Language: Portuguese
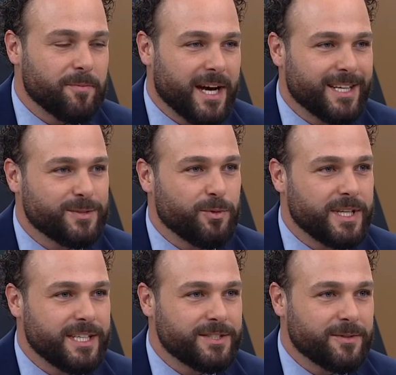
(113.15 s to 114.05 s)
Guimarães
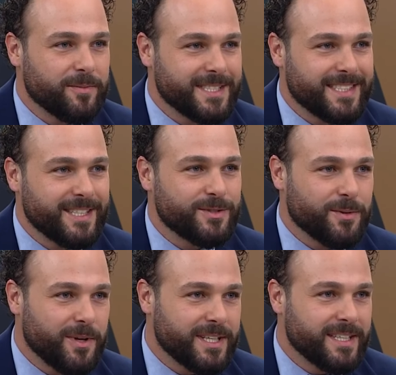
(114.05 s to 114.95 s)
político, mas da
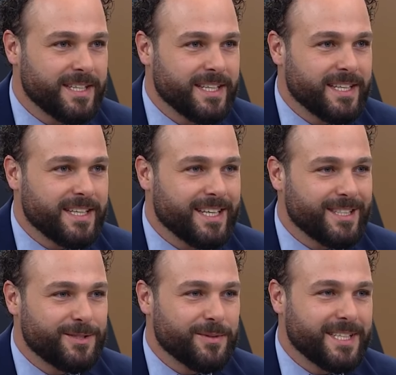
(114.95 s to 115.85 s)
história
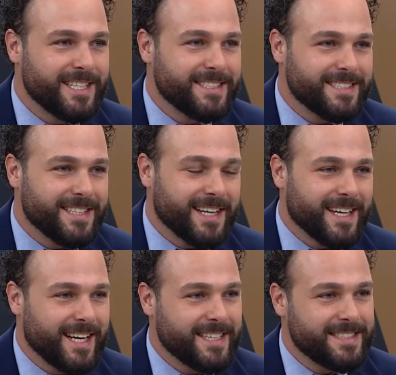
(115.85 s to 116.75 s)
né, de Ulisses, da
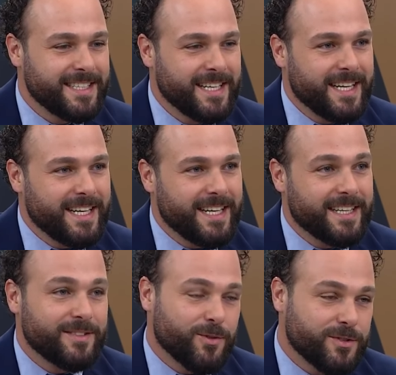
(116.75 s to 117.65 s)
Grécia, e
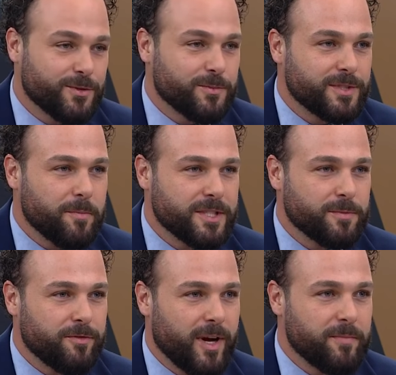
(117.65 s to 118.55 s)
nós somos da
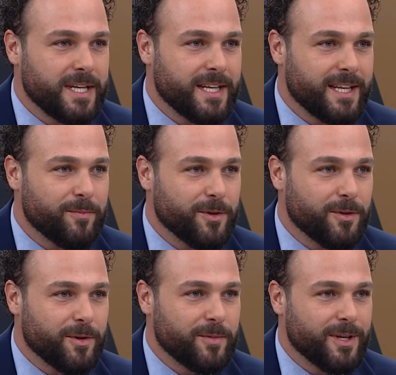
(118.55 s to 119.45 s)
mesma família, né? Meu
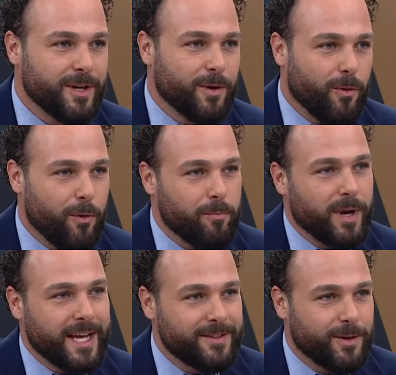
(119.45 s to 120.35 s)
nome
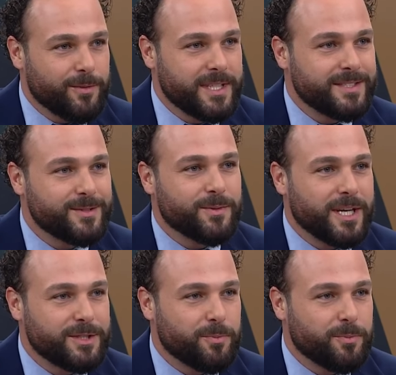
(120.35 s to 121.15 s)
completo é Ulisses Suárez